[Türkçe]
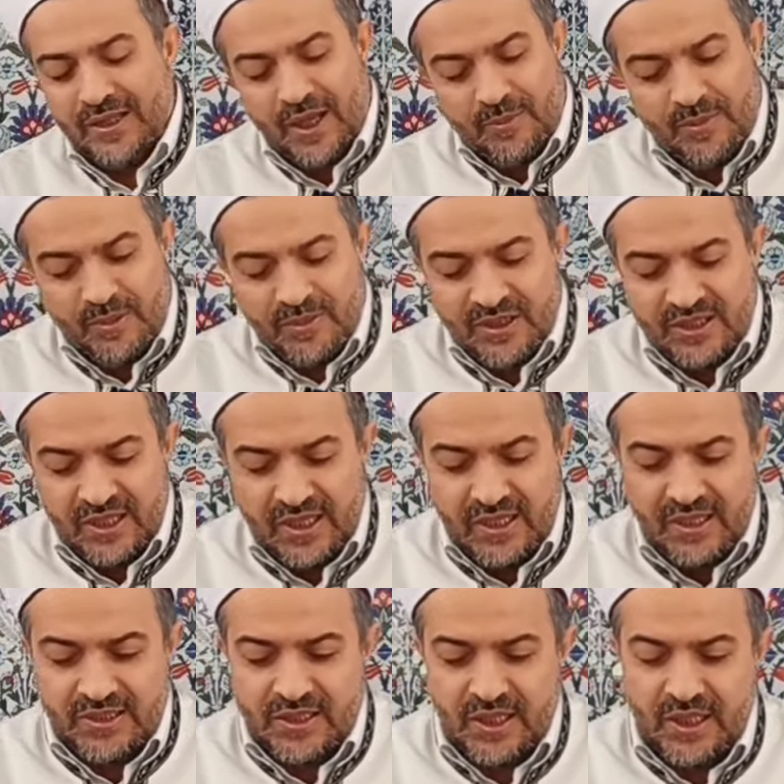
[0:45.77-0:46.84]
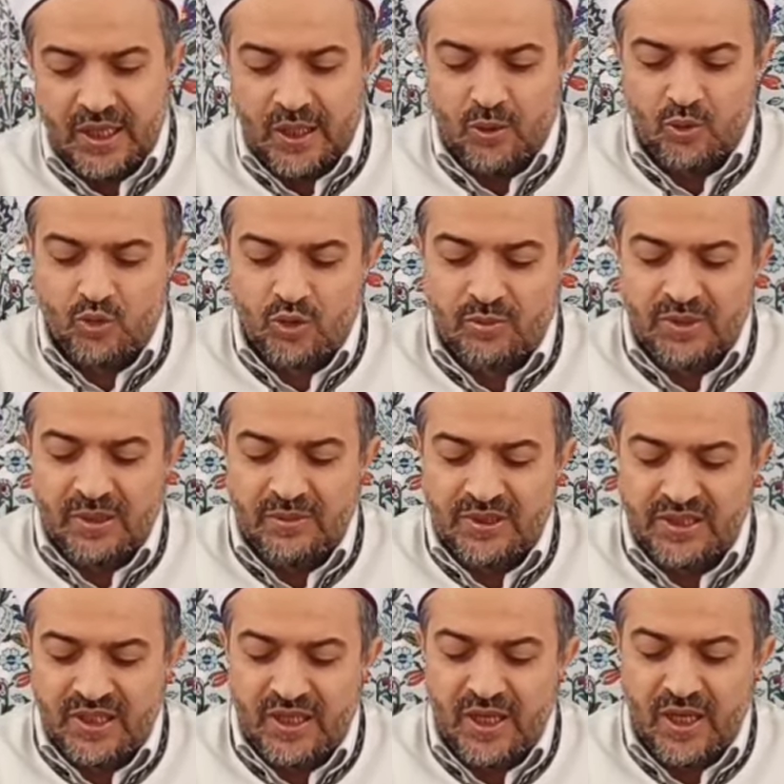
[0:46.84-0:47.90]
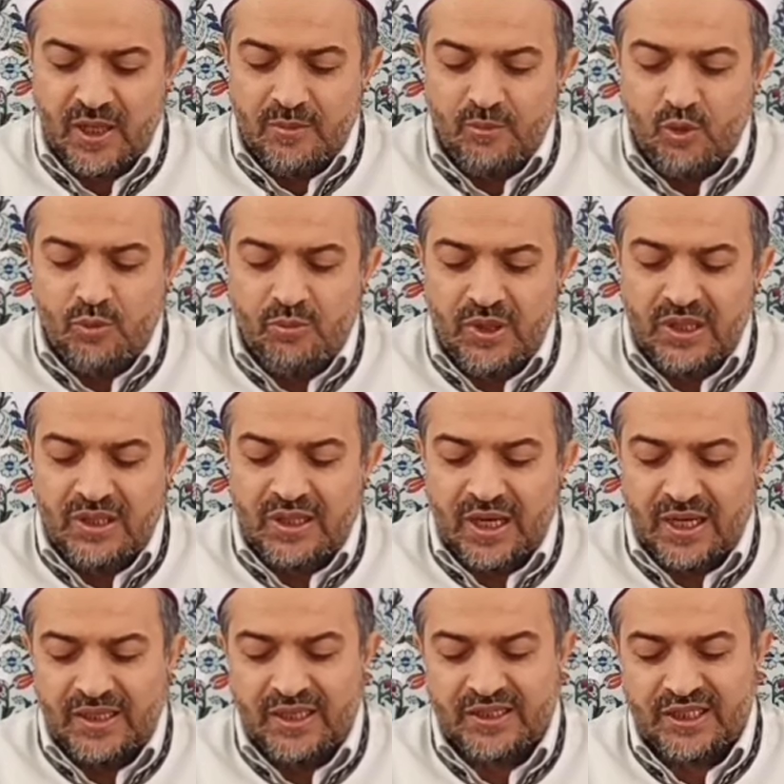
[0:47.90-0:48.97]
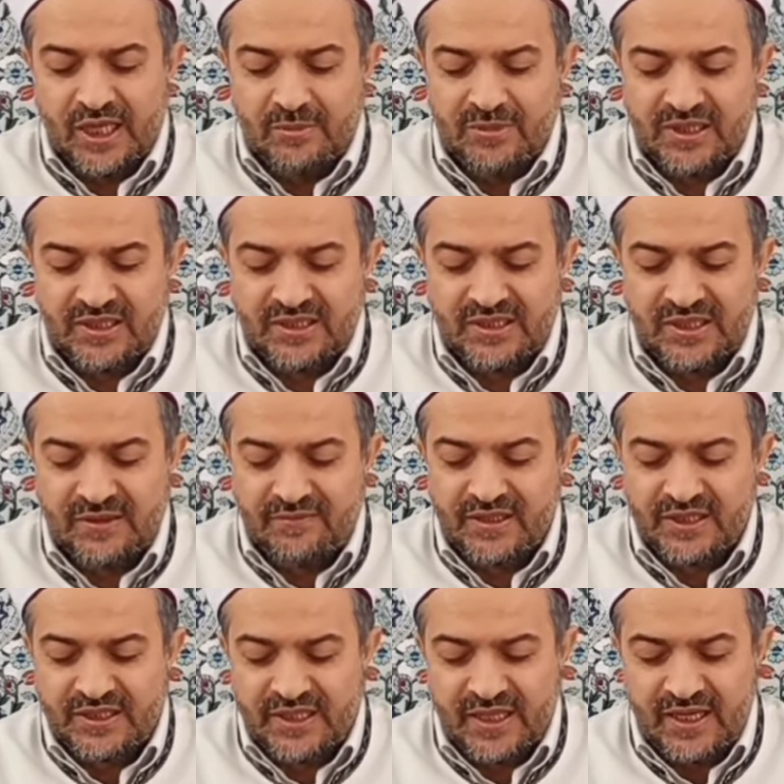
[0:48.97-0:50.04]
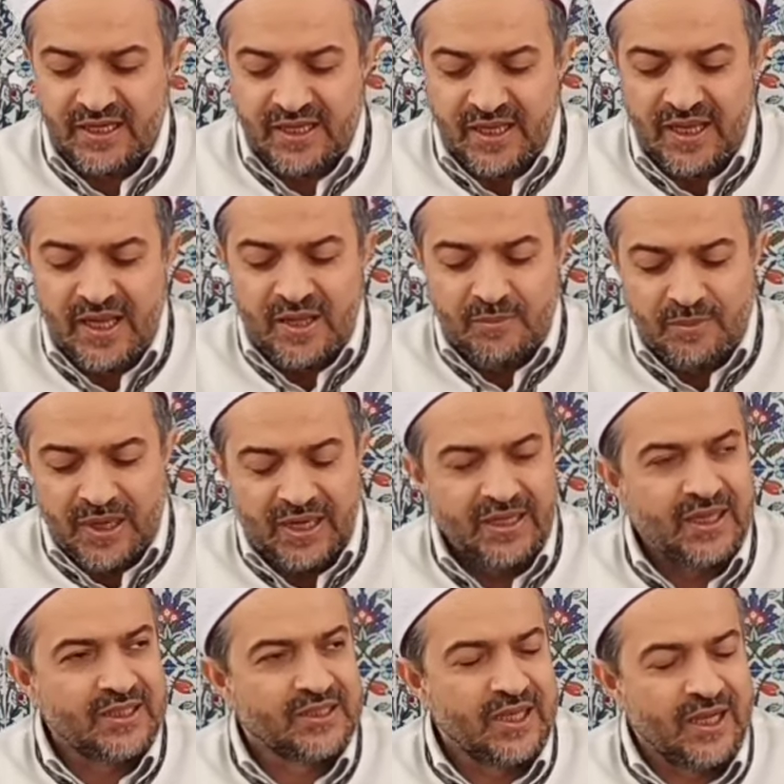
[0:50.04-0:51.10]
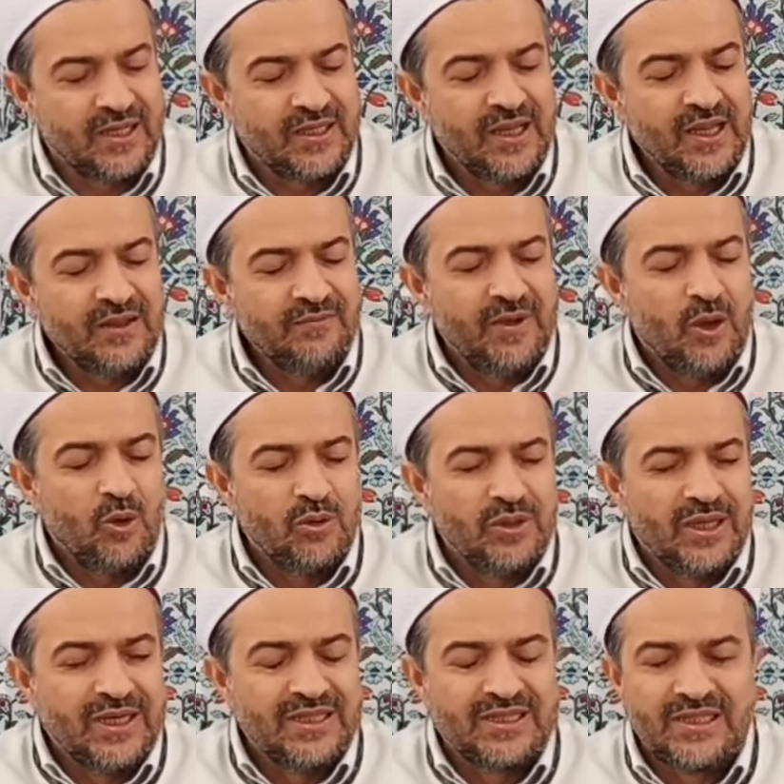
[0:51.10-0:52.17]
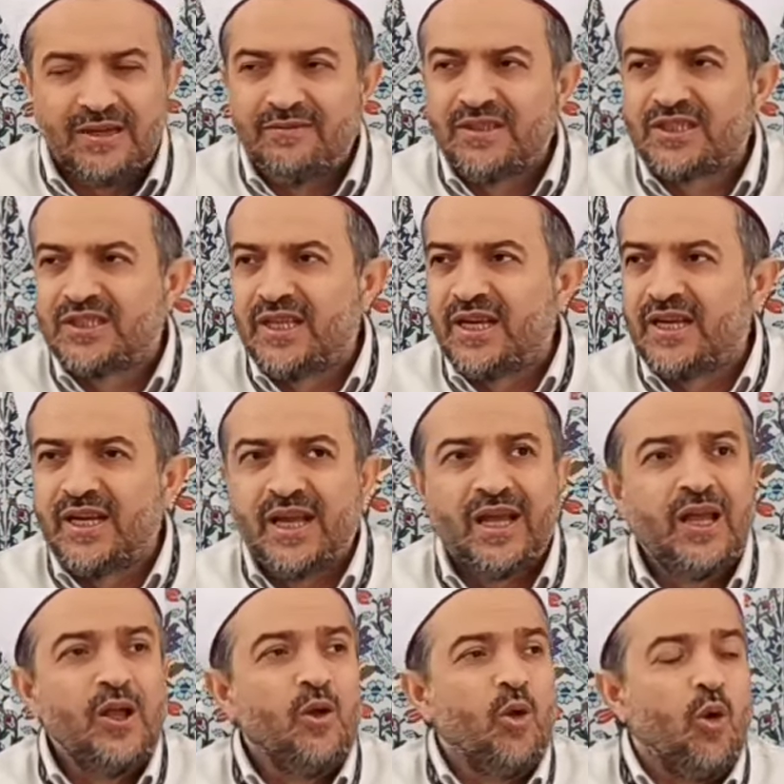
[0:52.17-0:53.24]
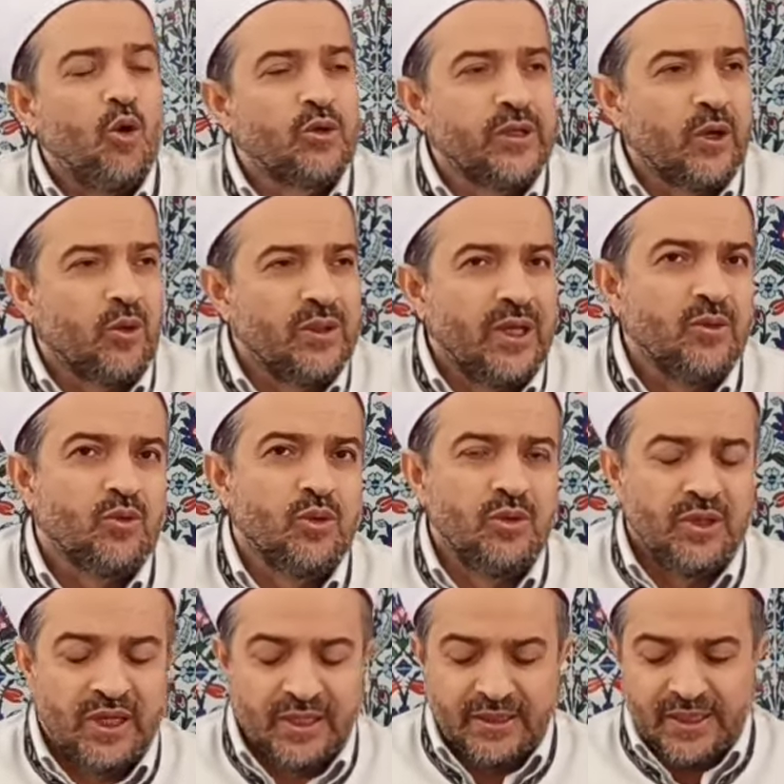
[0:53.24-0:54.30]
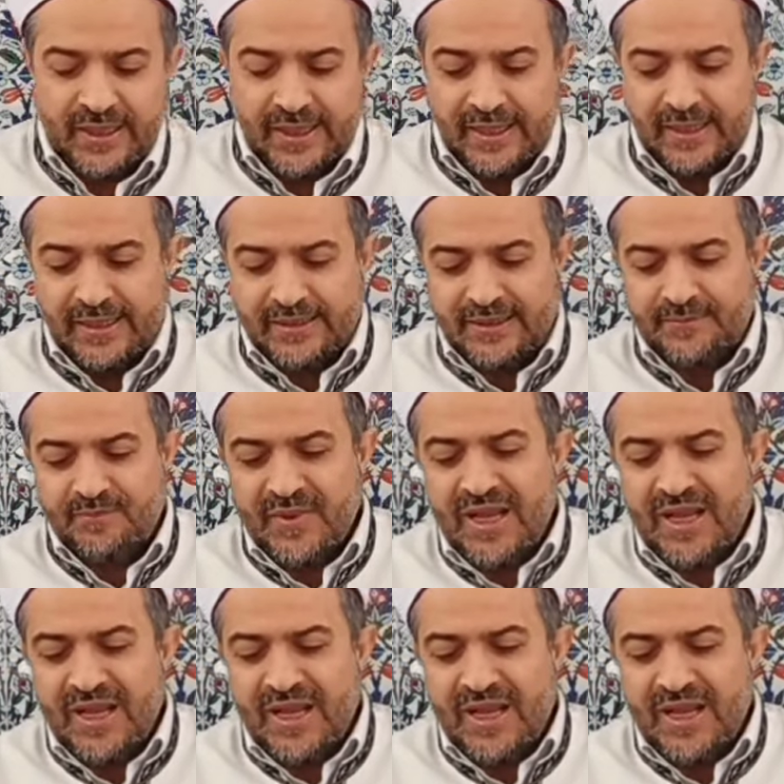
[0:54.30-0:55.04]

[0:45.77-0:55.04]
Rabbimiz Celle Celaluhu cümlemizi mümin kardeşlerimizin sevinçlerini paylaşan koşan ve onların sevinçlerine ortak olan kullarından eylesin.